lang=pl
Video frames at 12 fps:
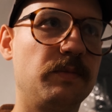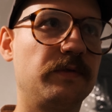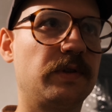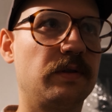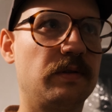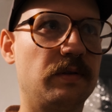bo
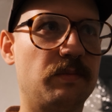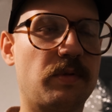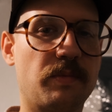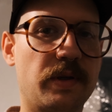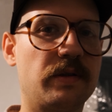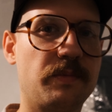wtedy
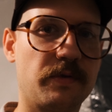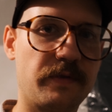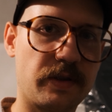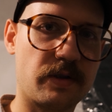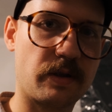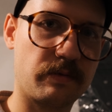bąbelki
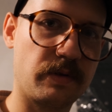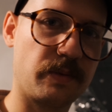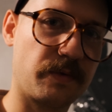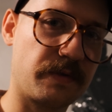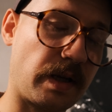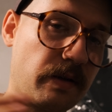powietrza, które
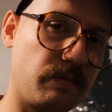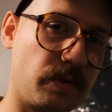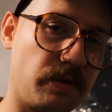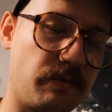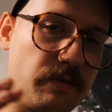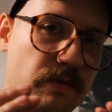powstają,
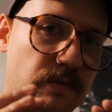mogą